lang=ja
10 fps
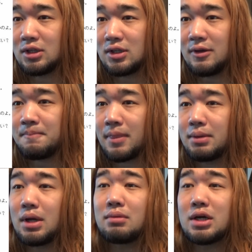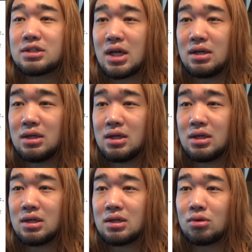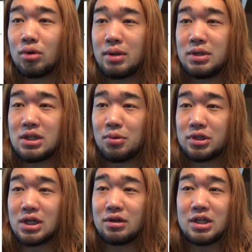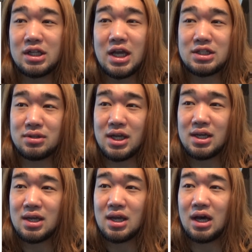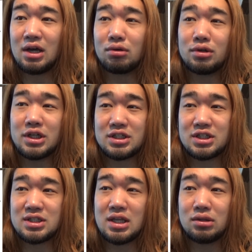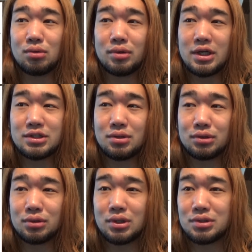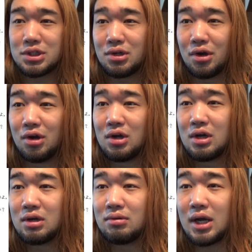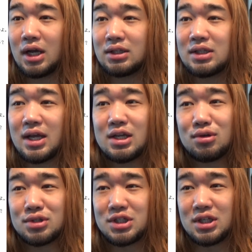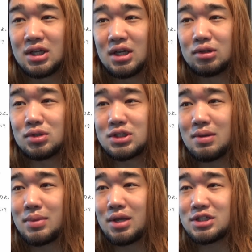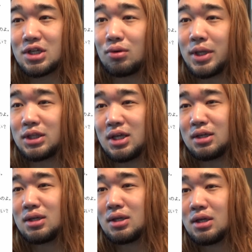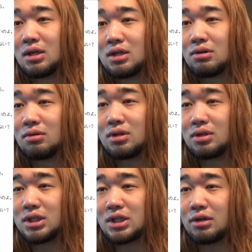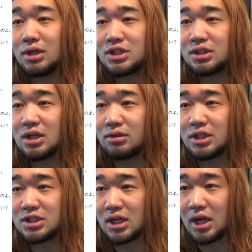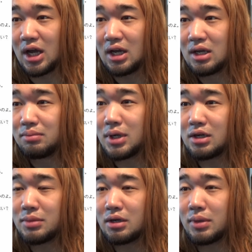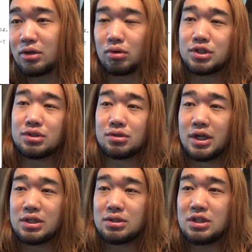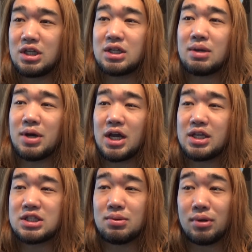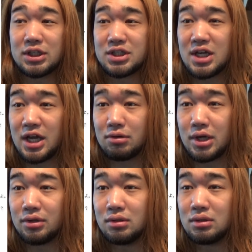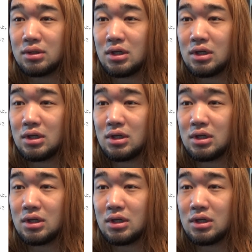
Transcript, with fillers: ね。〇〇さん、これ見てもヒカルには内緒ね。あの子には自然とコネクションを取ってほしいのよ。分かったならよろしい。突然メールしてごめんね。ヒカルは実家暮らしだから、○○○、これ住所ね。に行けば、いつも私に会えるわよ。